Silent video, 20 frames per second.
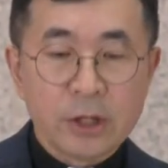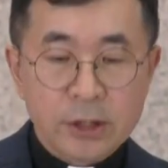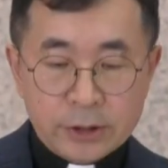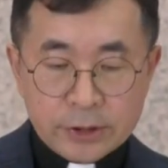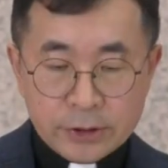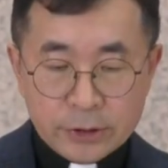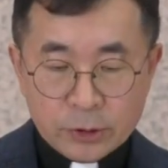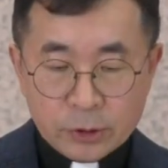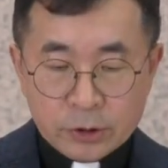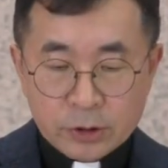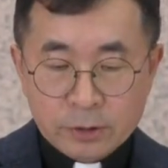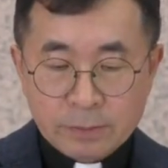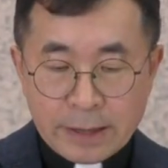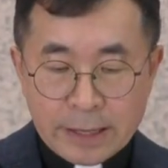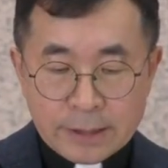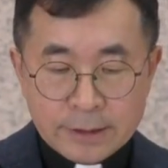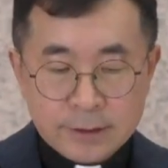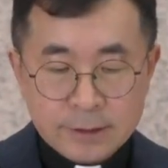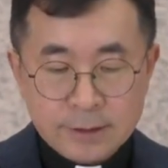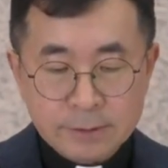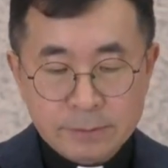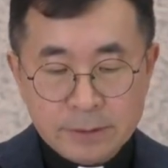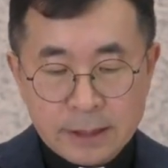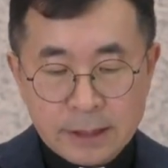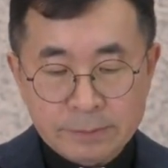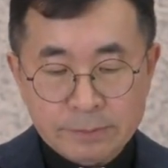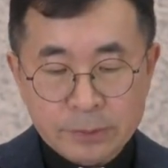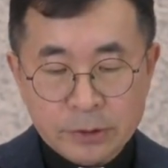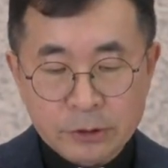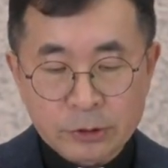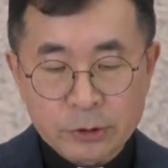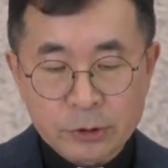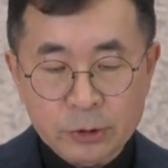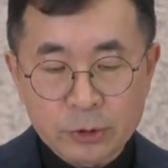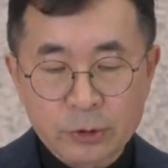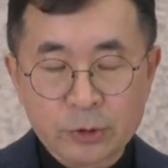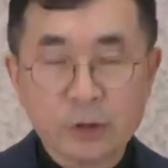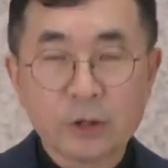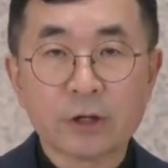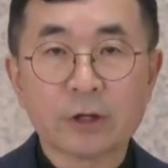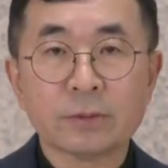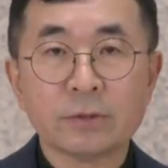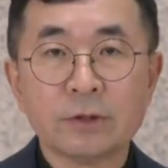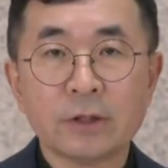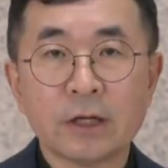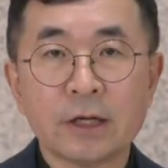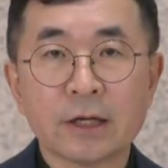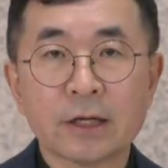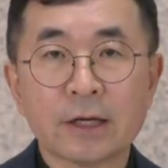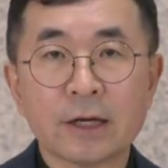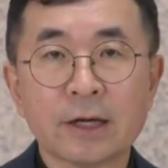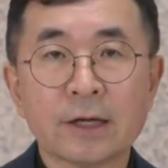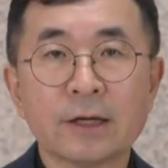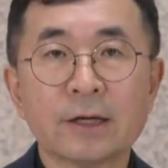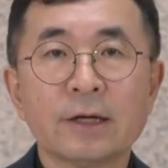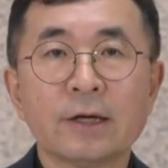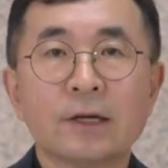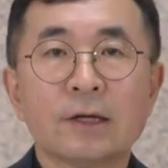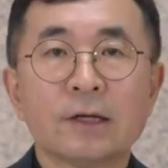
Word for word: 그리고 그 말씀이 한편으로 여러분들에게